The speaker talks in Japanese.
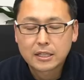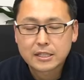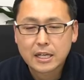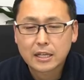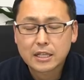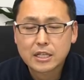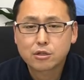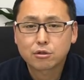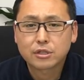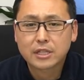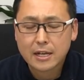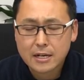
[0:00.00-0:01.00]
にせんにじゅ
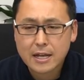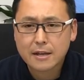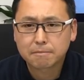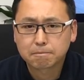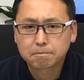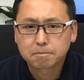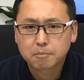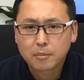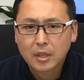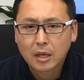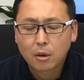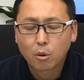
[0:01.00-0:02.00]
うさんねん
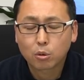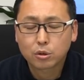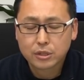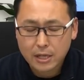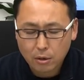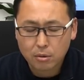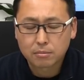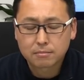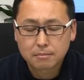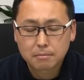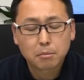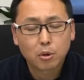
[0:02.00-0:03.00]
オートサロン
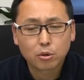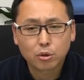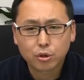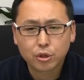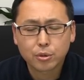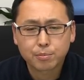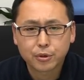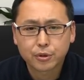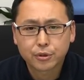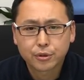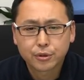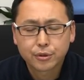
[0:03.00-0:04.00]

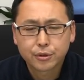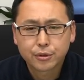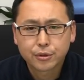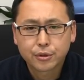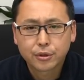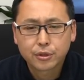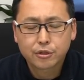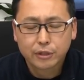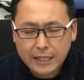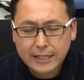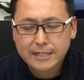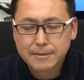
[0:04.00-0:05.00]
ボンドグループ出
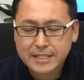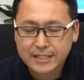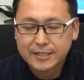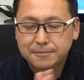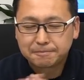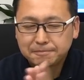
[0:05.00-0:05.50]
店いたします。